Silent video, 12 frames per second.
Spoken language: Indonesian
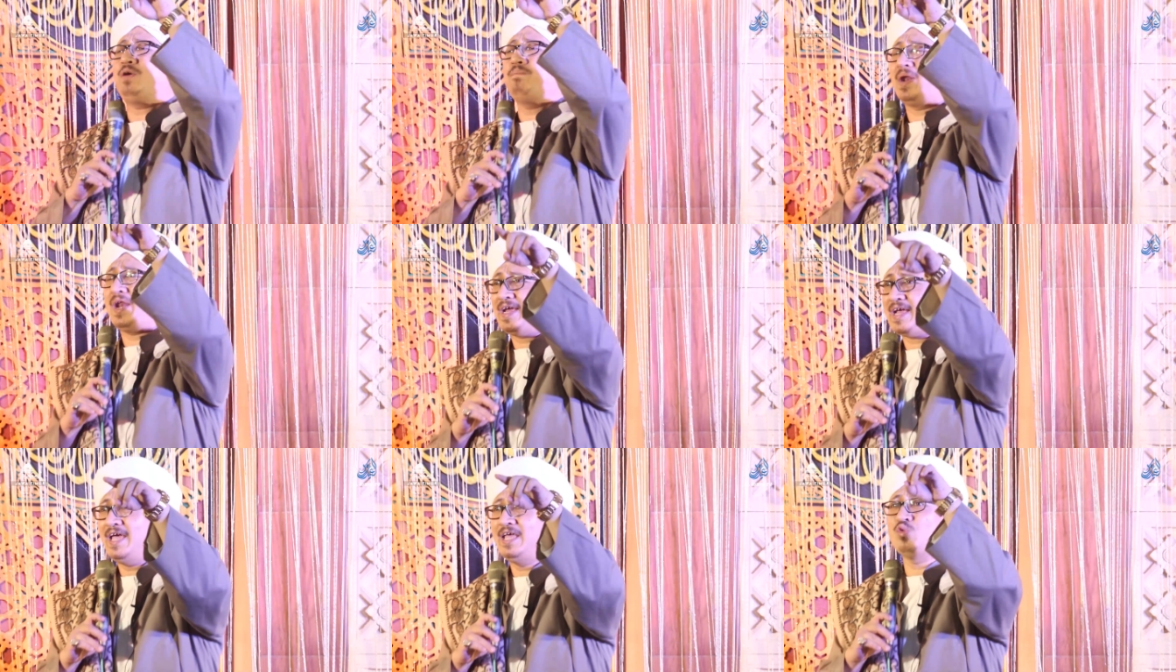
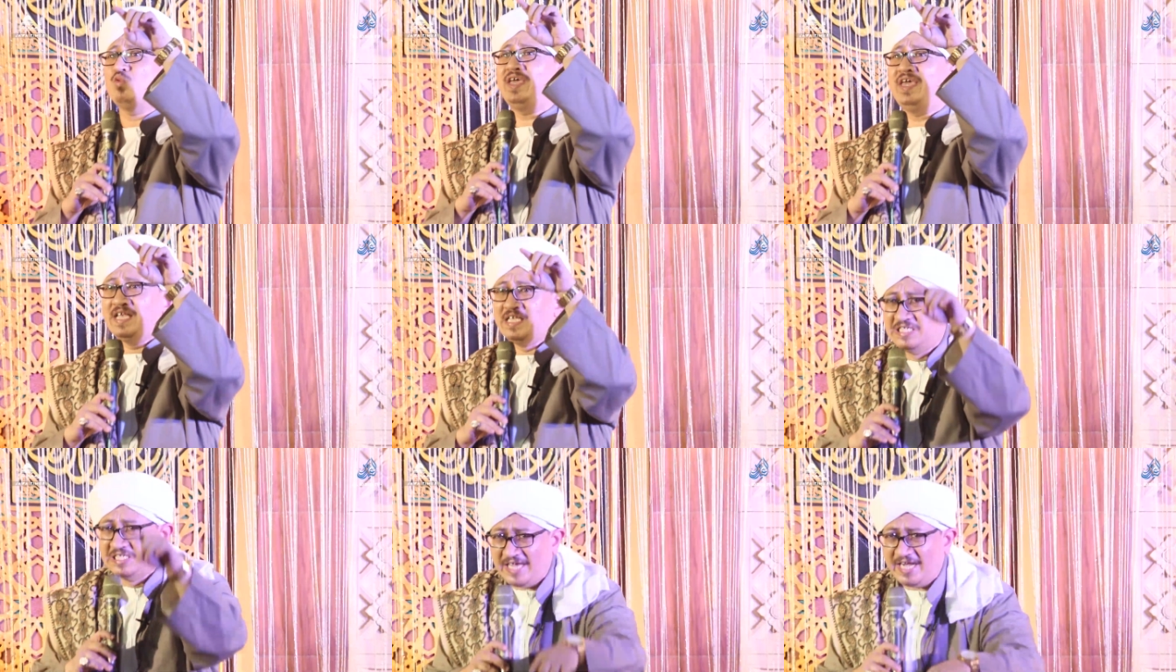mereka itu
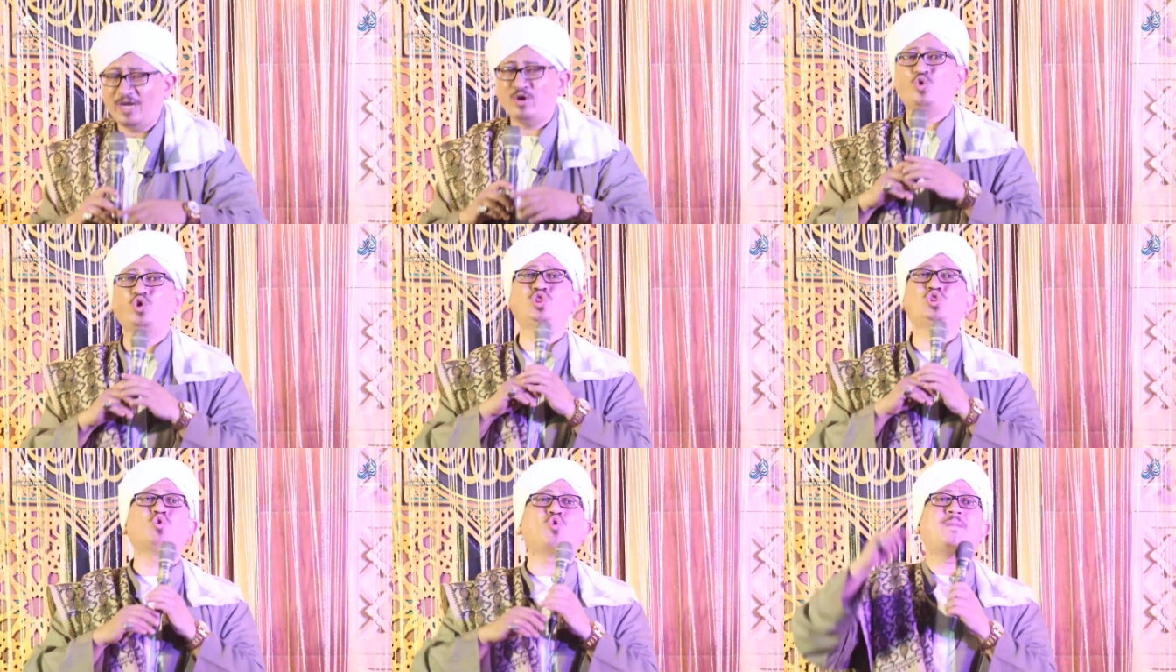izin
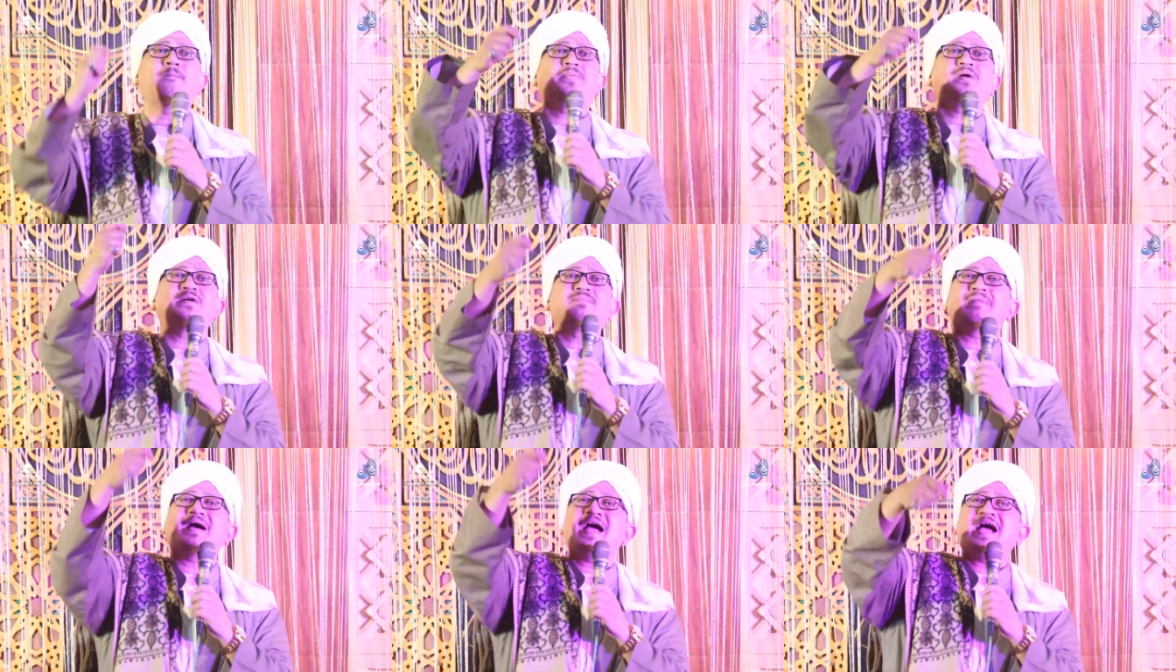untuk
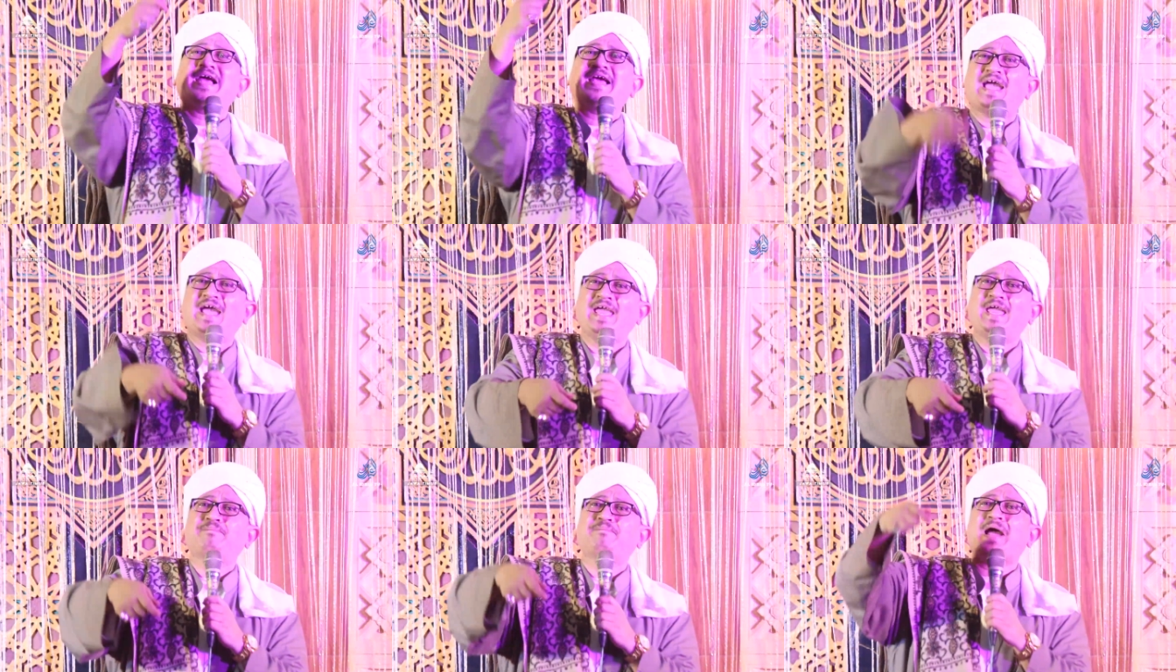
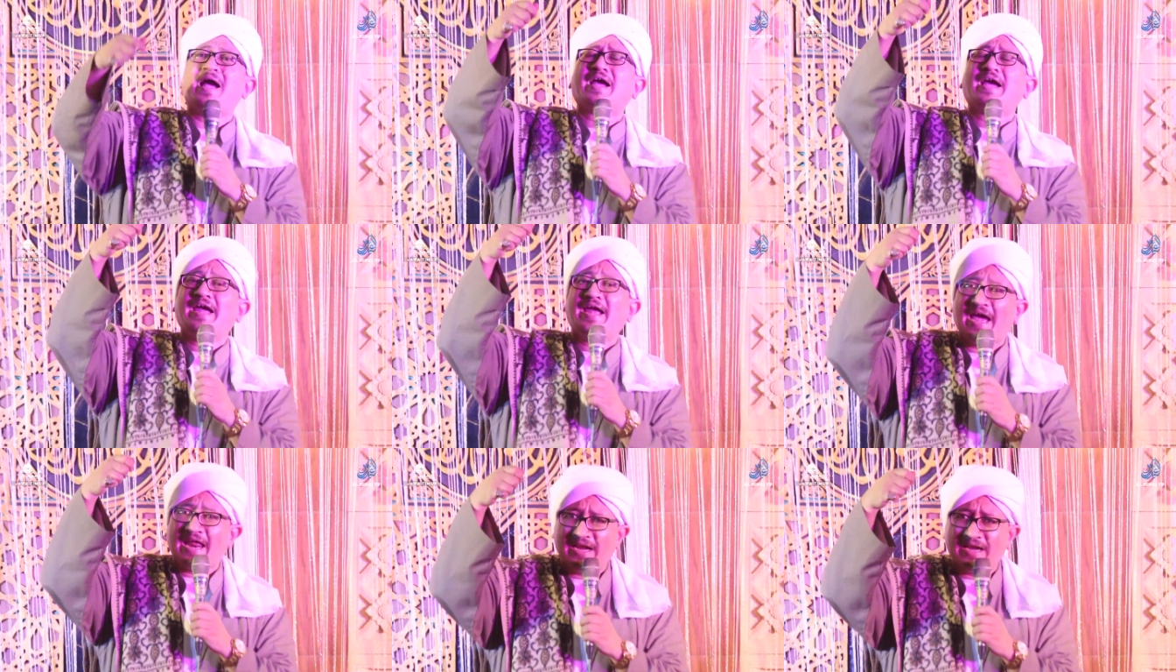memakai
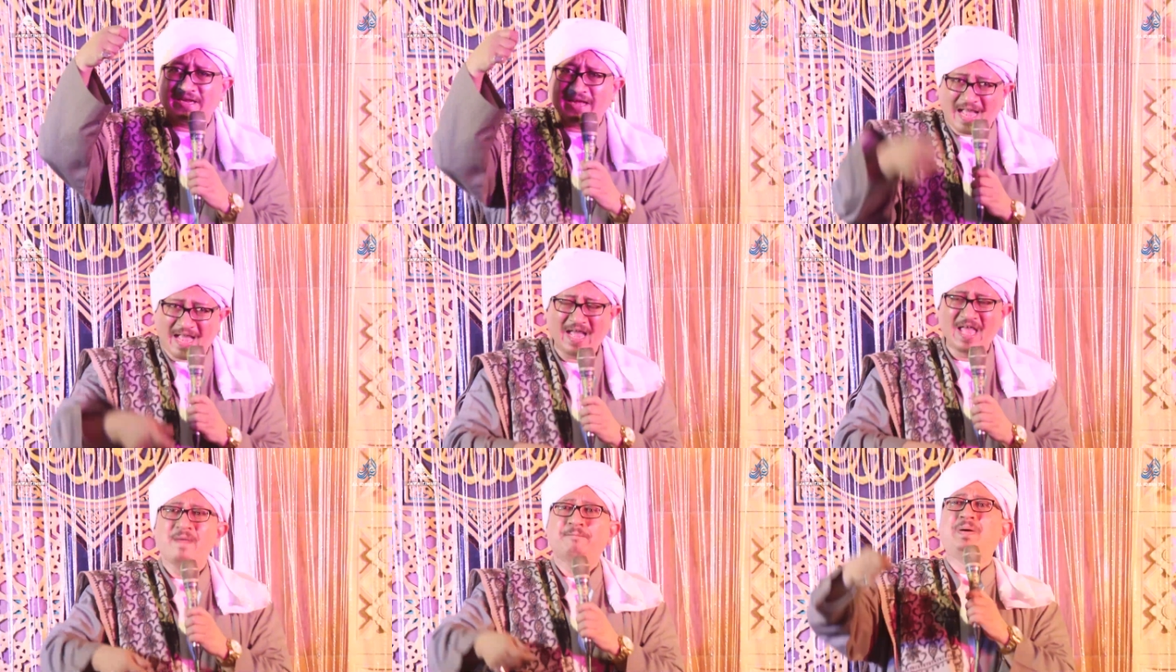
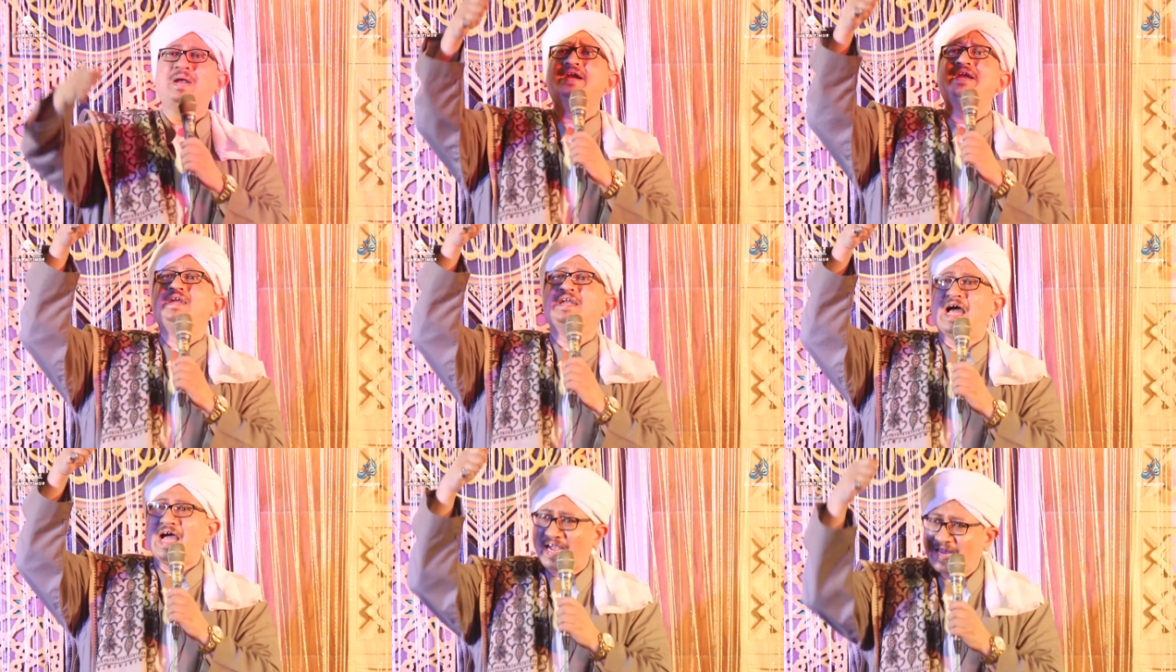pakaiankah
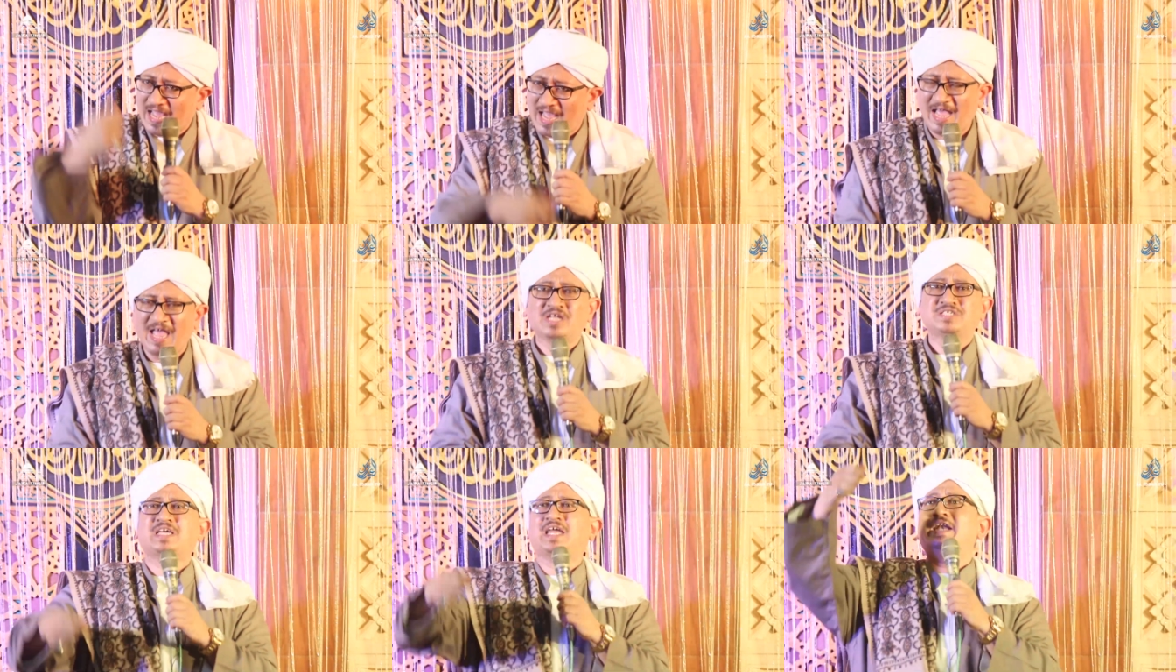
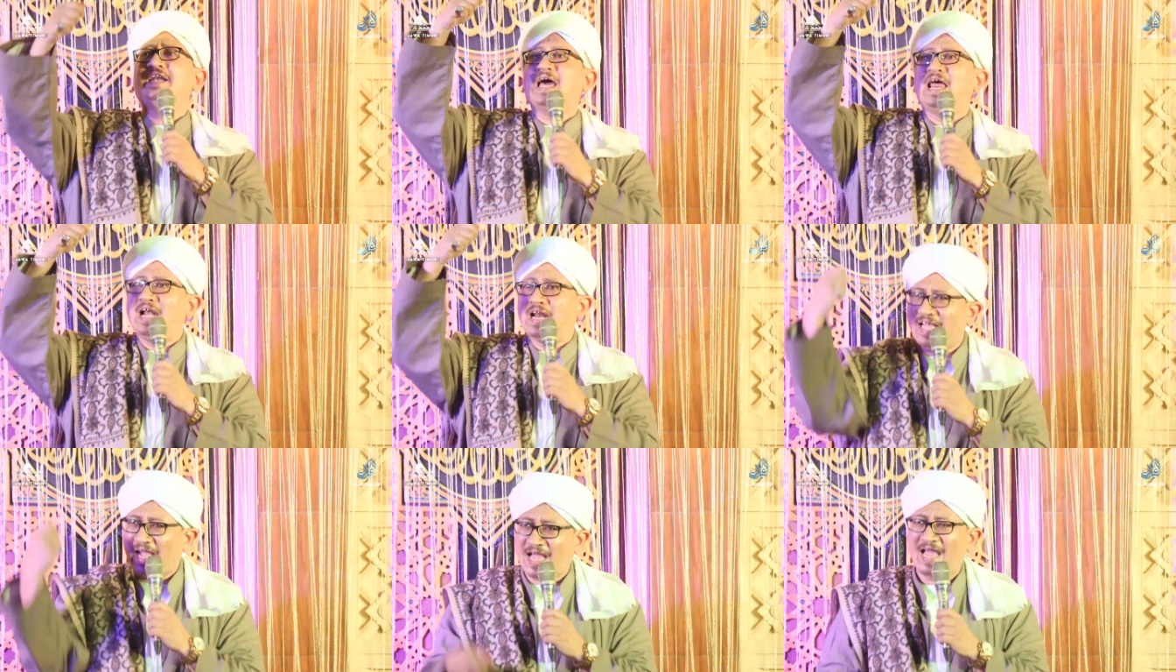bendakah
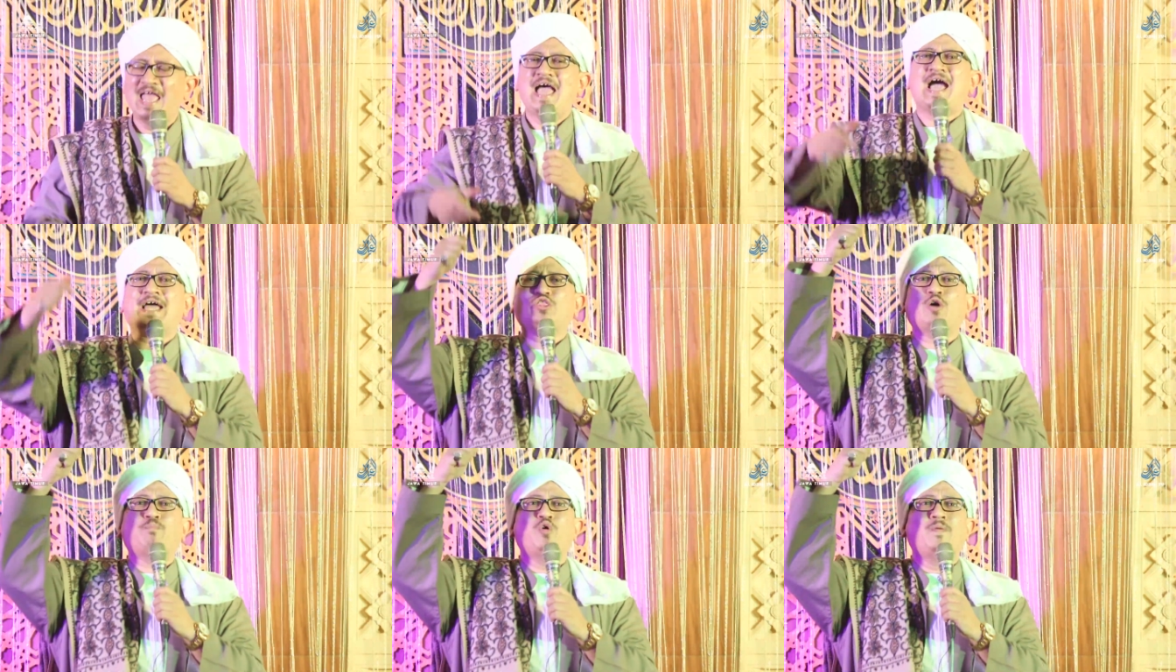sandalkah
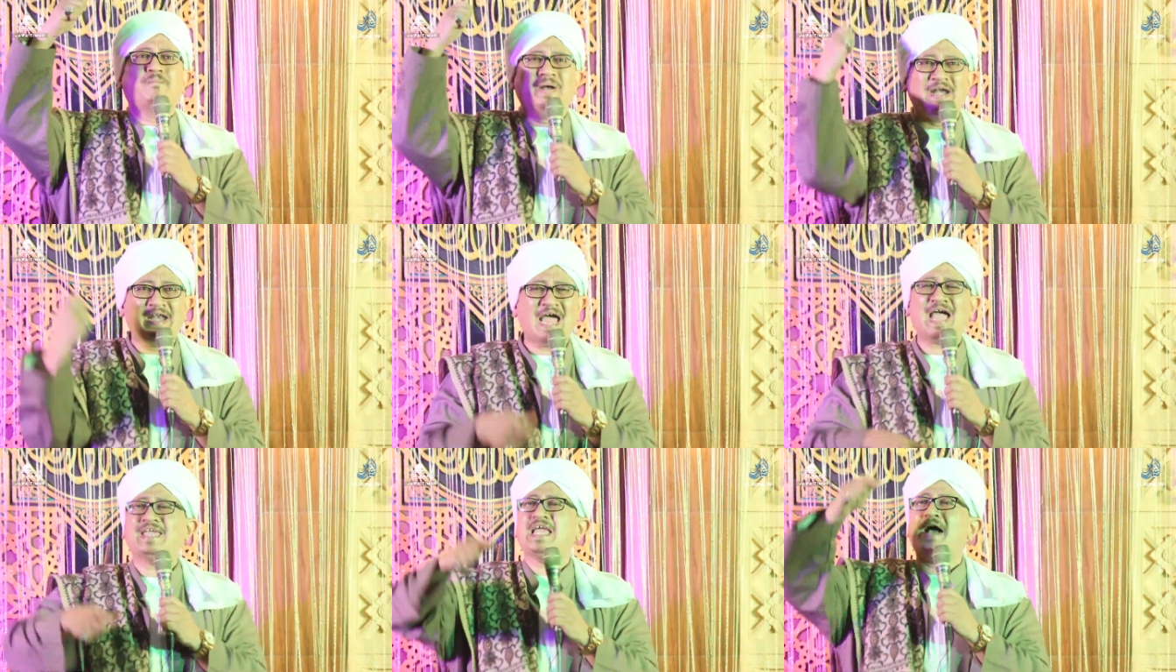ataupun
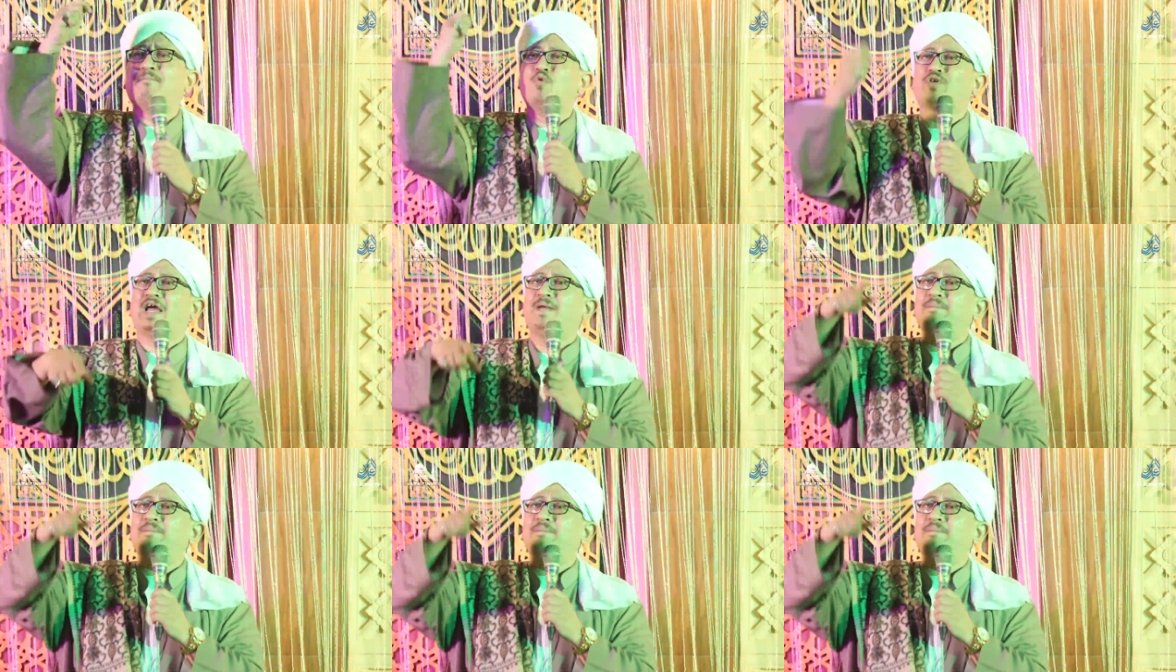benda yang bukan